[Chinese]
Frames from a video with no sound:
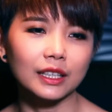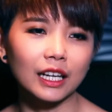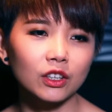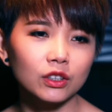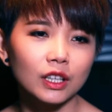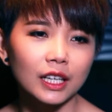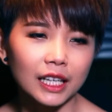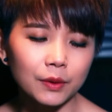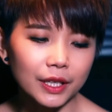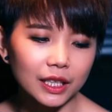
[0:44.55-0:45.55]
然后
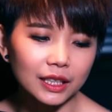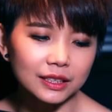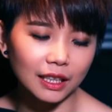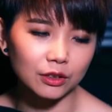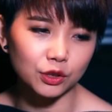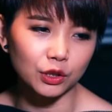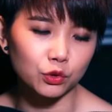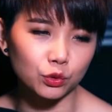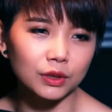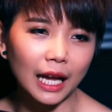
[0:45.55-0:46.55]
因为一直要选
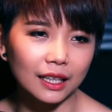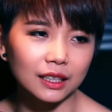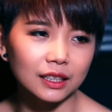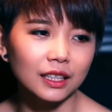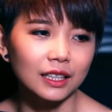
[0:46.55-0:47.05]
主打歌，